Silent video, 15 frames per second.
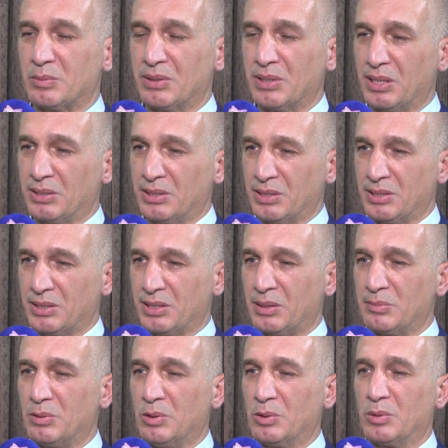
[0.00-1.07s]
وذلك
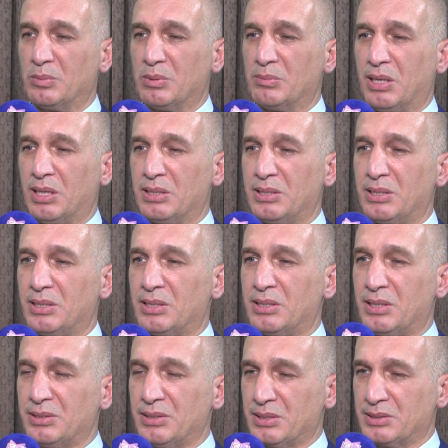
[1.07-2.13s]
لغياب الحكومة المحلية
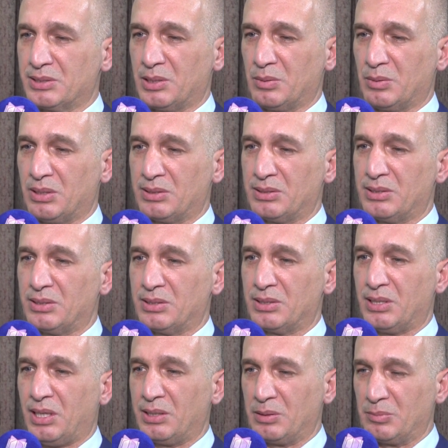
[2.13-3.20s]
لعدة سنوات
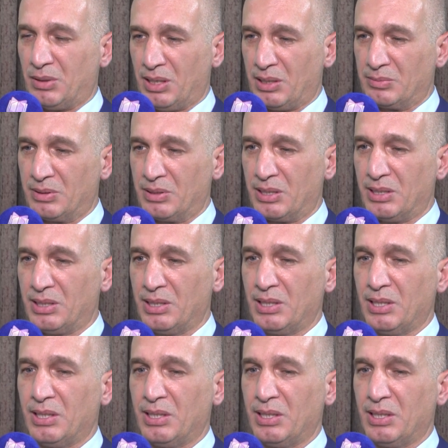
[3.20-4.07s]
آه، عن المحافظة